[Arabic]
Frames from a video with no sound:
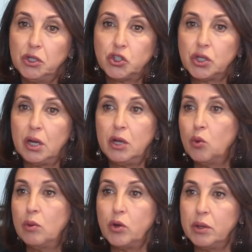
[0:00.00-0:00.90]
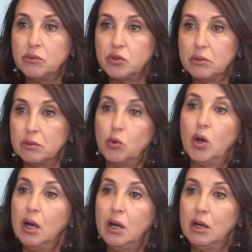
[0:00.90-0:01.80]
الشهر اللي هو مهم
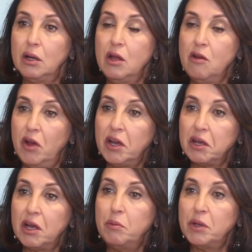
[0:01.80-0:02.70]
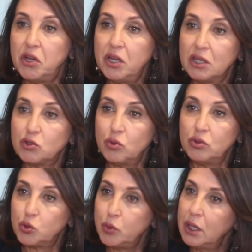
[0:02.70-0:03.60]
واخا الحقيقه الباتري
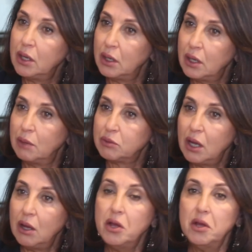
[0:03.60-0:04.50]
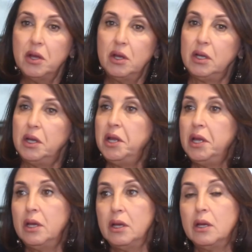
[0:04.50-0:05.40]
كتكون شويه هابطه
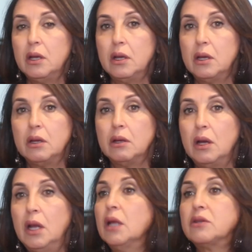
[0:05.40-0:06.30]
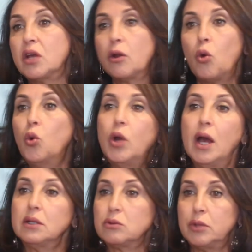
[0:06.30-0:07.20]
يعني آه، على
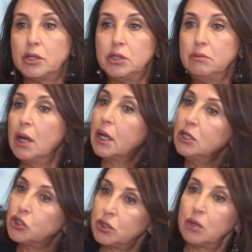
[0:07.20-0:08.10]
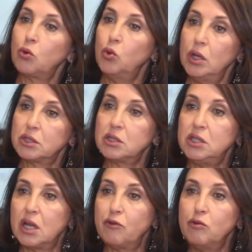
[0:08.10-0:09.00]
التنقلات وداك الشيء ما كاينش تنقلات
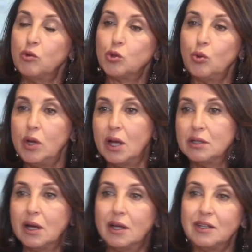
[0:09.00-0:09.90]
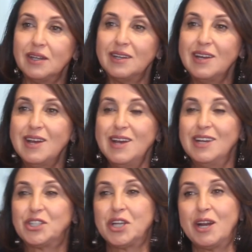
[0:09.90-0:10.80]
كثيره في المدن ولهذا هذا
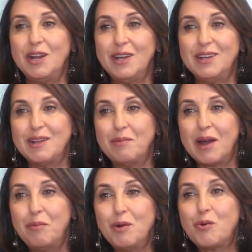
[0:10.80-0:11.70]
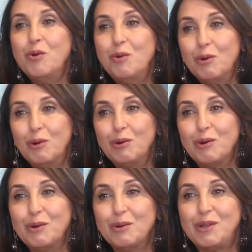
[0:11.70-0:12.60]
الشهر اللي دابا قبل
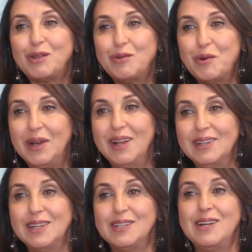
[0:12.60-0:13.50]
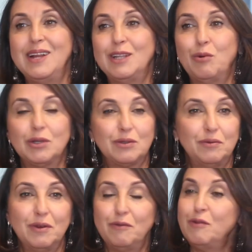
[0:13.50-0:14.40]
كله درت فيه واحد العدد ديال الندوات
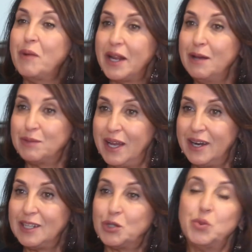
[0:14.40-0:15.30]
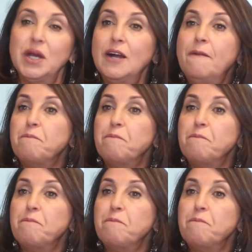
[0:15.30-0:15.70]
في المغرب تحركت شويه